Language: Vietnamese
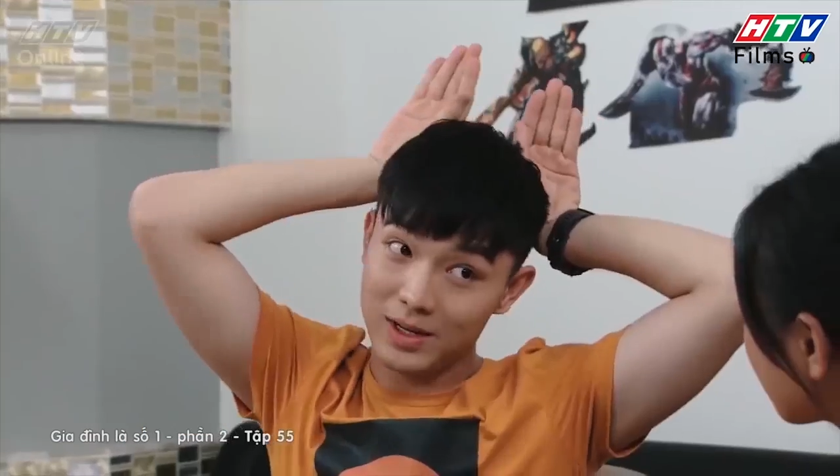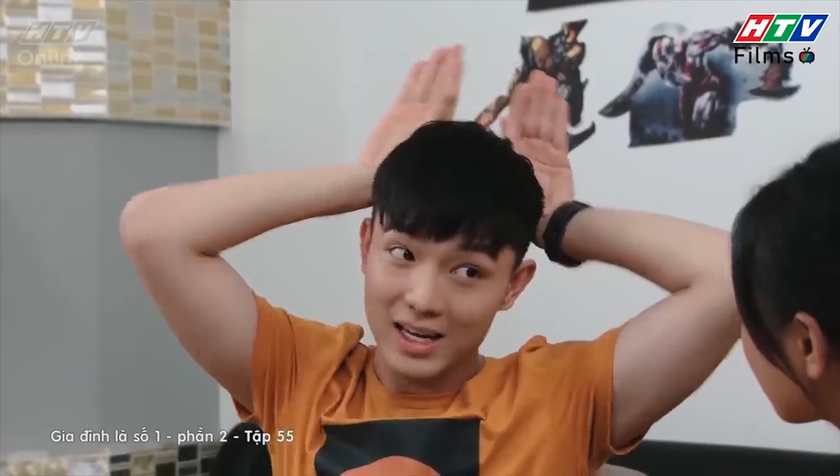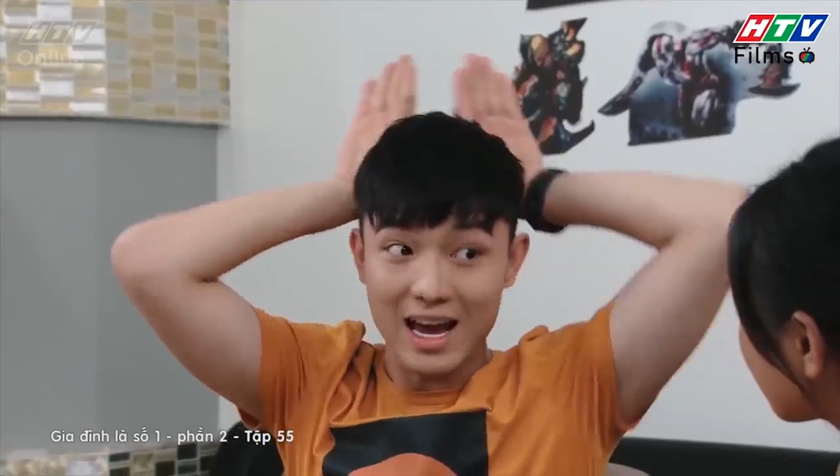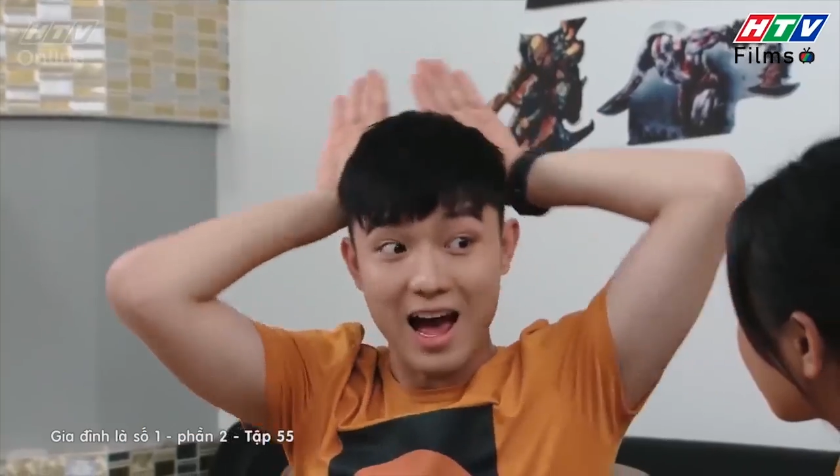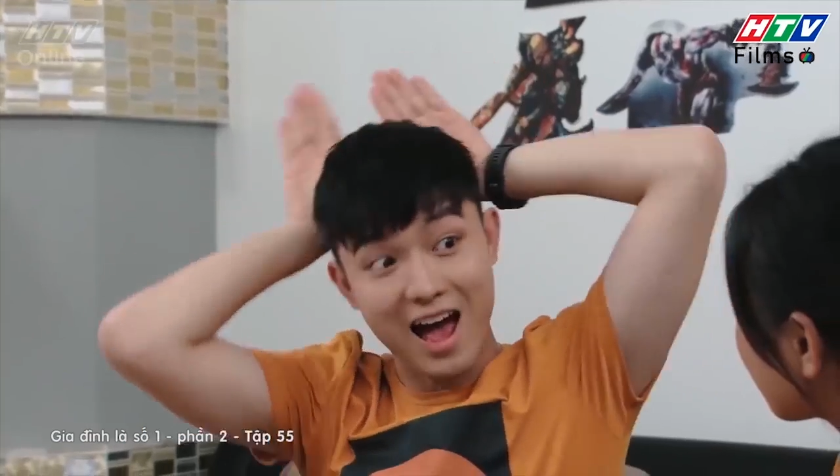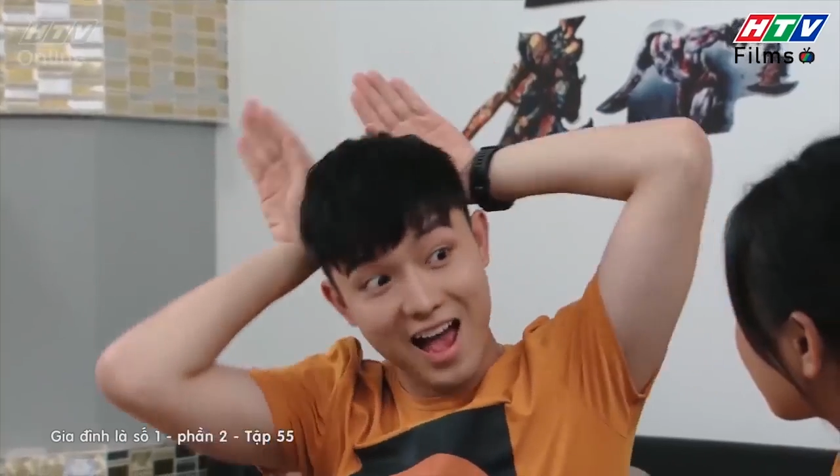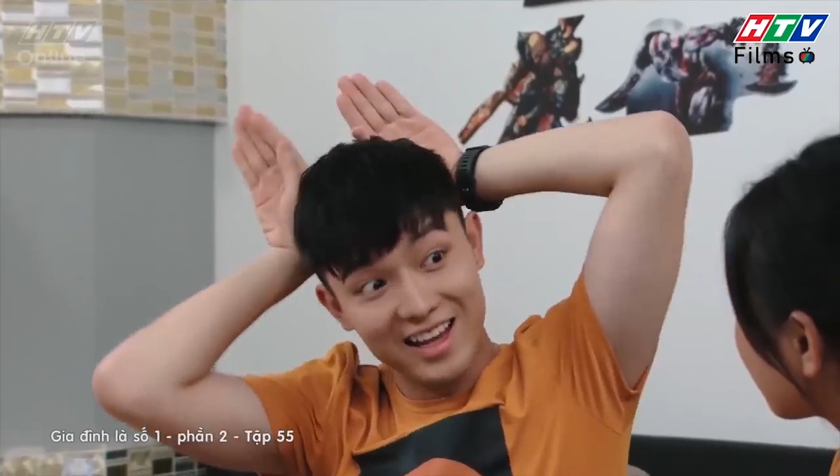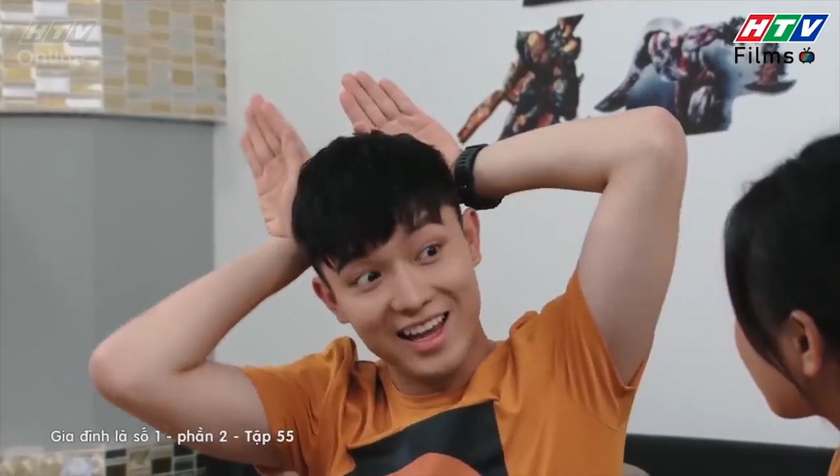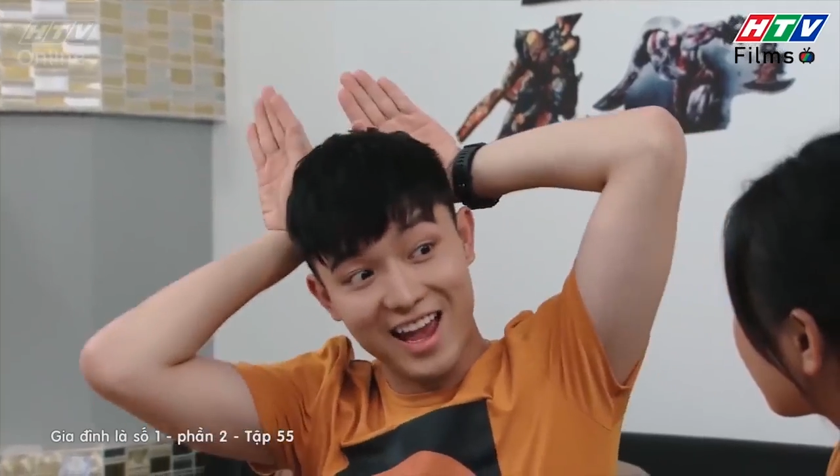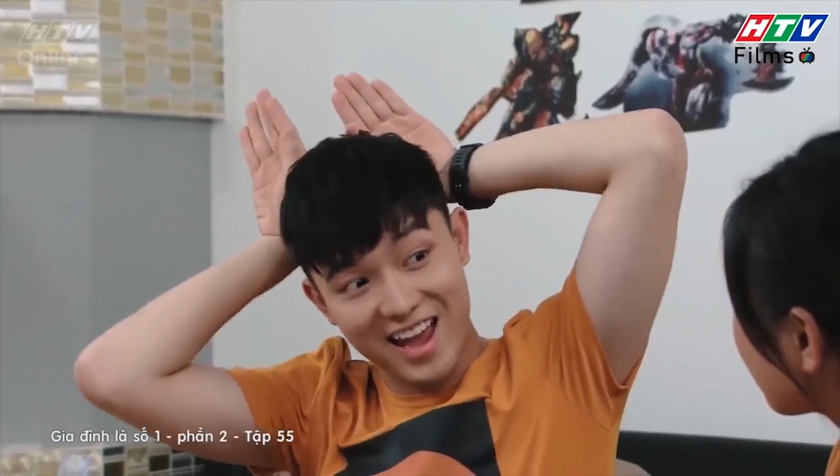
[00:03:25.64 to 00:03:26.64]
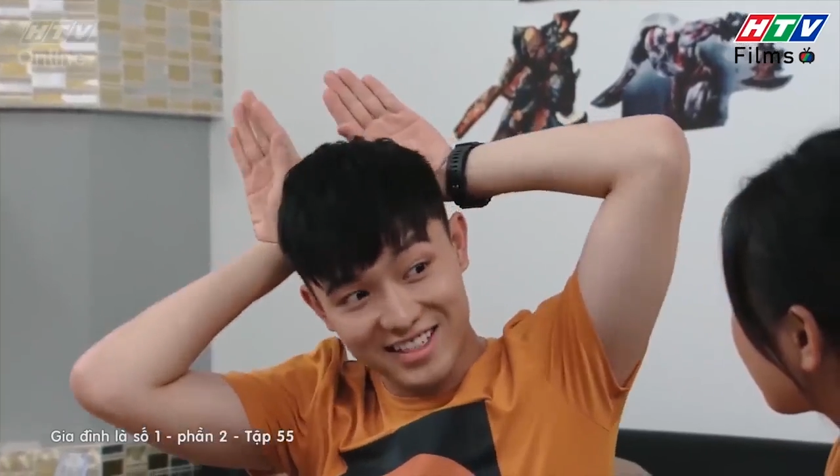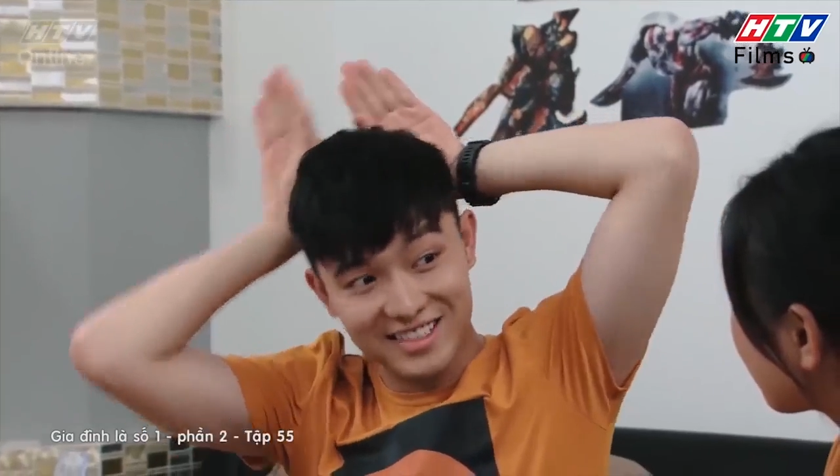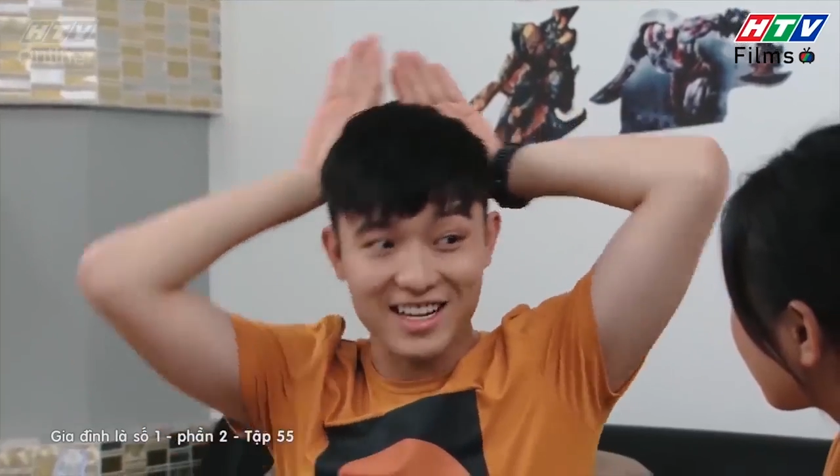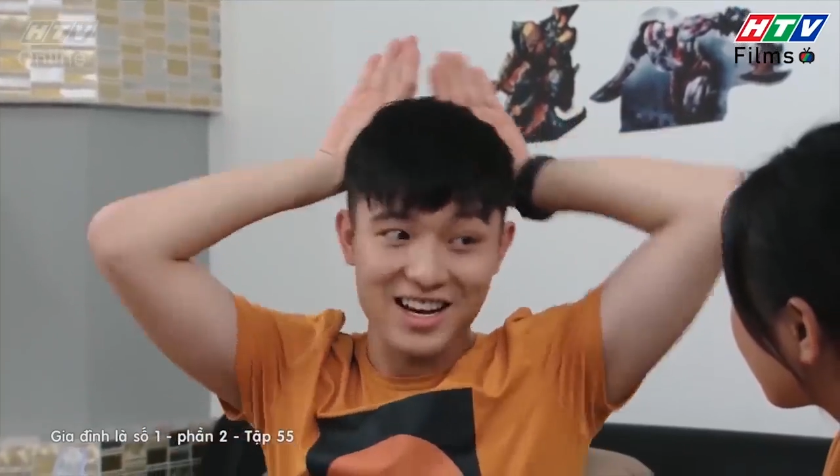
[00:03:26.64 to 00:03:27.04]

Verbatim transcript: me I can